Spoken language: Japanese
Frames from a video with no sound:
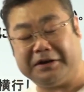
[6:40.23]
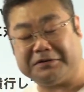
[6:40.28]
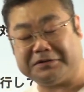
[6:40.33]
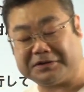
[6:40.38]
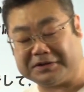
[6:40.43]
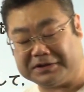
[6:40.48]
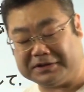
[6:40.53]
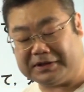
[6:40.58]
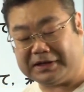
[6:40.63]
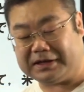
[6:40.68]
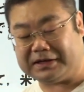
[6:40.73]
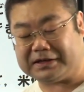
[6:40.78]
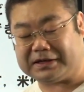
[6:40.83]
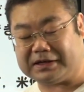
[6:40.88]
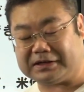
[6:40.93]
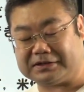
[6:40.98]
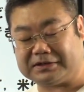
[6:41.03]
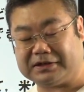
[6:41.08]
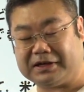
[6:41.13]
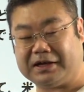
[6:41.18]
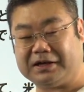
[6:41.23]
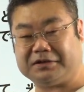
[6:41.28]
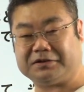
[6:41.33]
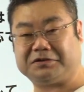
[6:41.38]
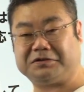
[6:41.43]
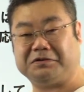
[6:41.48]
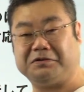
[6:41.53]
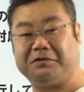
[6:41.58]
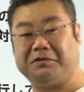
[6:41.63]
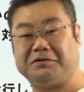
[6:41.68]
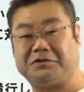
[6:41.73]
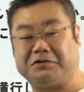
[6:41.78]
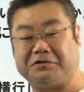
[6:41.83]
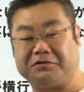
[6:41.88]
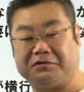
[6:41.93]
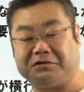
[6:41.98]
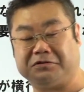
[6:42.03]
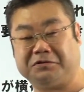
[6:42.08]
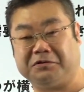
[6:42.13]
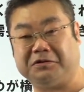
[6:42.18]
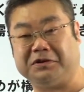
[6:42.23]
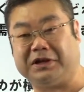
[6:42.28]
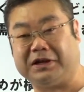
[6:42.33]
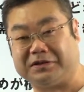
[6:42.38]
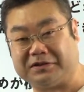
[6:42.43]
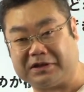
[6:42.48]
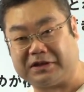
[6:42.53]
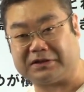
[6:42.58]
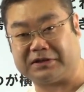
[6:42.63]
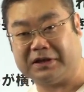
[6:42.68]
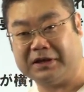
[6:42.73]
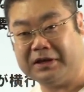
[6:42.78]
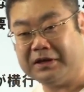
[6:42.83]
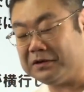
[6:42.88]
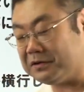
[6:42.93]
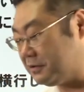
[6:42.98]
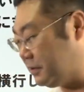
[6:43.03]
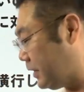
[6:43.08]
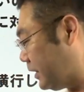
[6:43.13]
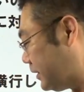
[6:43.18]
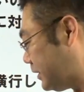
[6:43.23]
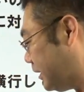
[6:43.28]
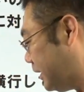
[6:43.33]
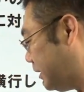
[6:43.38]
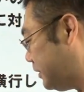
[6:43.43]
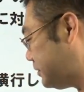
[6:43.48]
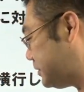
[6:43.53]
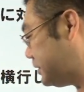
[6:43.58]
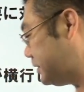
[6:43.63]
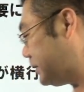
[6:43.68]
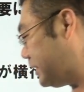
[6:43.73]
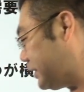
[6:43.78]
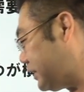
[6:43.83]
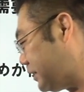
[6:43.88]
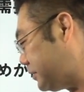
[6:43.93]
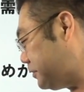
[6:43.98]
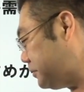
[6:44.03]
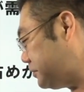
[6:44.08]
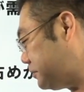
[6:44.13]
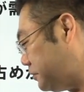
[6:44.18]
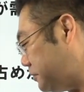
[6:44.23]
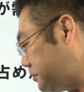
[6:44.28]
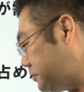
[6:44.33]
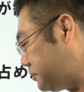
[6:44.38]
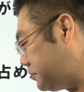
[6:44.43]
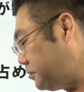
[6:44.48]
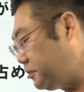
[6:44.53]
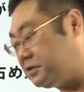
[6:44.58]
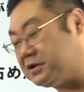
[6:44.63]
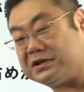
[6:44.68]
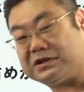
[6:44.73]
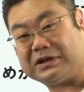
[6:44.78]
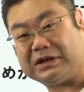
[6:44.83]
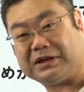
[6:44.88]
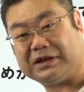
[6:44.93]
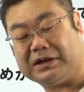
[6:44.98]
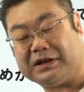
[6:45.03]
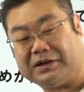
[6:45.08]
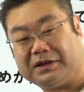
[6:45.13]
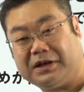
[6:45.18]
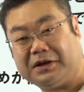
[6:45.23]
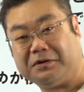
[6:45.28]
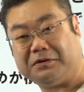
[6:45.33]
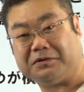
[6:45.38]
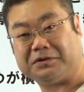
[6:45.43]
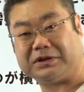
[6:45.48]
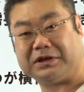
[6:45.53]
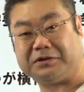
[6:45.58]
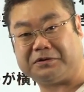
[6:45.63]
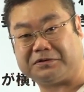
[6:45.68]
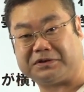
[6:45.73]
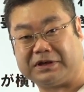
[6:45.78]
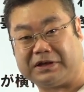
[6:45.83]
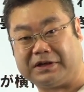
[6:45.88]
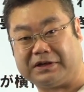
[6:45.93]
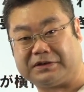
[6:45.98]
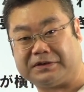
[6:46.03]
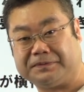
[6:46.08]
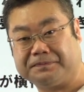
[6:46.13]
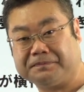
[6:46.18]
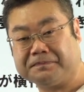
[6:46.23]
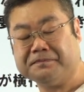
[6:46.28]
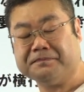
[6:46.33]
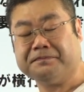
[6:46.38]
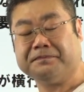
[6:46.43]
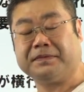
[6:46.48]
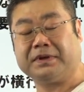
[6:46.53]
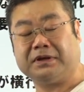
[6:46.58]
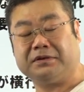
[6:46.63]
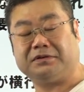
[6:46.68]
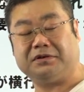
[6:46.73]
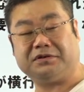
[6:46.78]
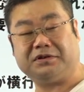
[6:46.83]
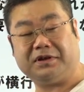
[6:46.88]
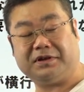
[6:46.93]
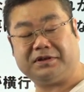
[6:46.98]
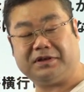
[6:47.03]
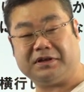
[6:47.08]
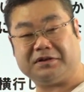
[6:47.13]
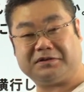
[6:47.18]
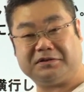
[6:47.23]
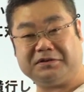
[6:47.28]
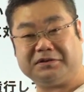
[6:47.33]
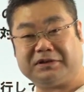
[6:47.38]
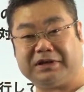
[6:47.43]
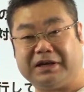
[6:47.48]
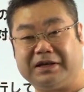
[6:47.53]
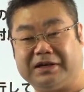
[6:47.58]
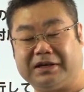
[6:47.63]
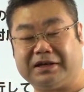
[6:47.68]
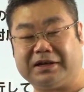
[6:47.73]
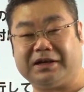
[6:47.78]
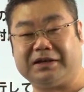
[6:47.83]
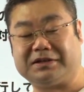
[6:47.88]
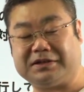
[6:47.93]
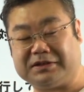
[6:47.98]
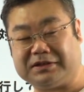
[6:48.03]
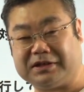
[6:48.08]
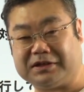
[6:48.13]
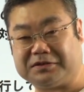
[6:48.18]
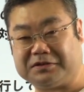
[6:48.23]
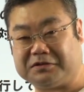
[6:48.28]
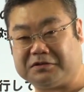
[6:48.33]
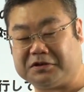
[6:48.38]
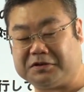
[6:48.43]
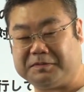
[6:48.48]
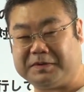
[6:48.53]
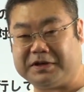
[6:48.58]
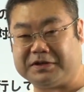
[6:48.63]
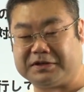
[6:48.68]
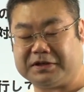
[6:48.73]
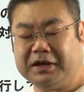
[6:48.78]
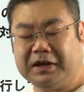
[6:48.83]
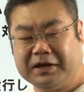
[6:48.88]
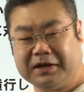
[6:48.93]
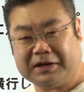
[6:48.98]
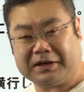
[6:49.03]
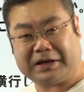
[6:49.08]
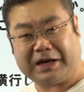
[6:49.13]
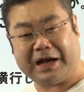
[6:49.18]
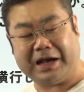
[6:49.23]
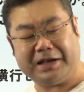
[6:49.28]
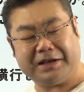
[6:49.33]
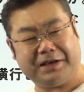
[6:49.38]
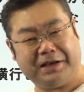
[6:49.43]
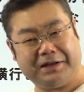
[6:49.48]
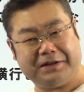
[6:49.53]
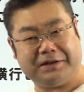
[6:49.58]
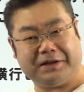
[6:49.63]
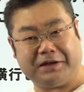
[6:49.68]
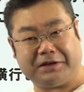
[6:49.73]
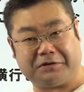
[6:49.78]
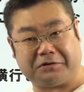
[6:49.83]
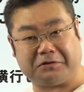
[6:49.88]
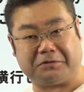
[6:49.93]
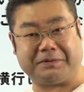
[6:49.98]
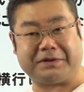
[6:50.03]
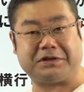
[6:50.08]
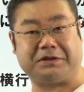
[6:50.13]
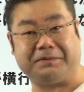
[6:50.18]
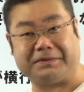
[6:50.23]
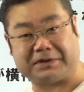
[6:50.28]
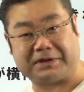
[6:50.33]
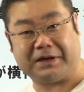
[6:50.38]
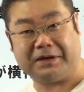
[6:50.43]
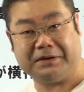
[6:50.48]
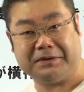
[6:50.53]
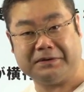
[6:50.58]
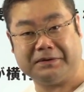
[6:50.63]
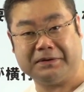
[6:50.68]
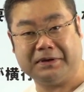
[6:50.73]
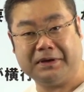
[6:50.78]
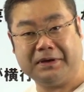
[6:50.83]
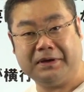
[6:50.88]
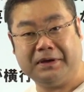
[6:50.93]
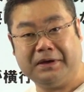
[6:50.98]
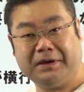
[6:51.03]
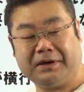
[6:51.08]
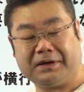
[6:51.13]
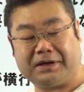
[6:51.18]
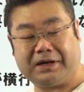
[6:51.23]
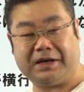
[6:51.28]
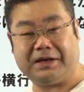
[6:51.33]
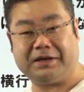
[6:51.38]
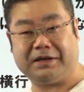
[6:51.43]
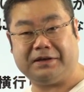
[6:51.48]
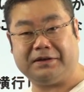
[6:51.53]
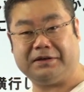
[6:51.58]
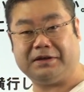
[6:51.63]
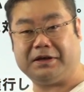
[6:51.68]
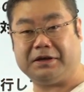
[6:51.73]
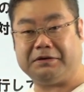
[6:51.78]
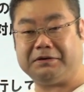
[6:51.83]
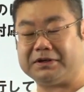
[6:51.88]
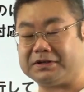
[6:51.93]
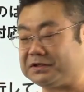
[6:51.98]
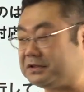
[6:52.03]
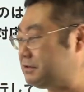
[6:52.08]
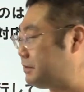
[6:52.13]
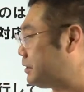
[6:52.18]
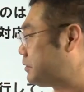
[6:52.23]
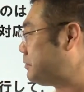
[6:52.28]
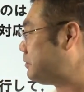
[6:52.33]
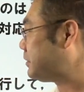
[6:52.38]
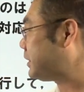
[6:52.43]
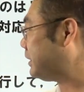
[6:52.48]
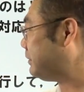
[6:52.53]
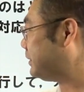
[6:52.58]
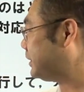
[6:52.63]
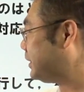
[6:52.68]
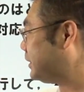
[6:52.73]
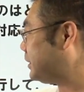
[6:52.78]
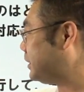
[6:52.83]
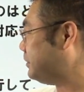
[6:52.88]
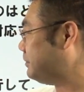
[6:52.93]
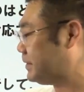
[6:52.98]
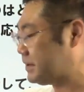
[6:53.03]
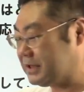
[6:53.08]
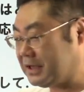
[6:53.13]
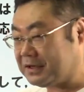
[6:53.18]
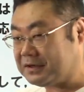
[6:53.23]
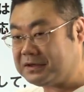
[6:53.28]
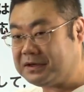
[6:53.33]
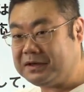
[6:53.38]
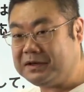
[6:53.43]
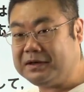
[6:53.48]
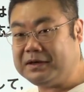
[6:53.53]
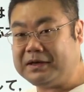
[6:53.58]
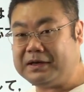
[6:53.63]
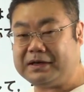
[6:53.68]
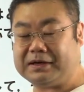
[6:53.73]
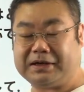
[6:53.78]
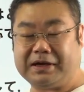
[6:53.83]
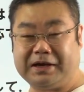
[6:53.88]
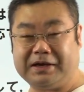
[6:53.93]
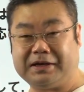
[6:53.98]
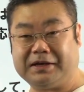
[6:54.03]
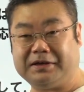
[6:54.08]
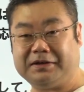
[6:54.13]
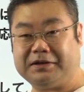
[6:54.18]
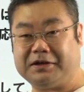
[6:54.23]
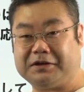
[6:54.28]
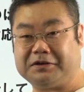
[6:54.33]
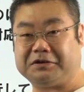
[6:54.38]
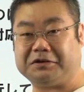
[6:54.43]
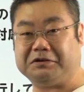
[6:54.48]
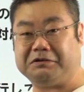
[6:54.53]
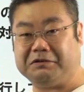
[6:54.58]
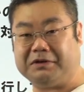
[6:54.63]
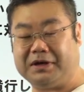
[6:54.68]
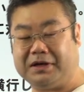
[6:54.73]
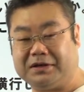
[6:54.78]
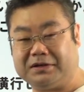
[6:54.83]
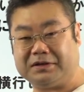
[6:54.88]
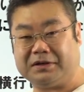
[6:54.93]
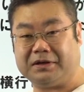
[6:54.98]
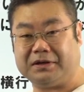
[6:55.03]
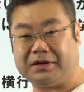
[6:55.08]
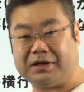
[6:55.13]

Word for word: 内内閣が総辞職することになるんです。これが寺内内閣の総辞職のきっかけなんで押さえておきたいです。そしてですね、軍隊なんかが鎮圧というイメージ。戒厳令って言葉知ってますか？戒厳令は実は今回は出ていません。戒厳令というのは、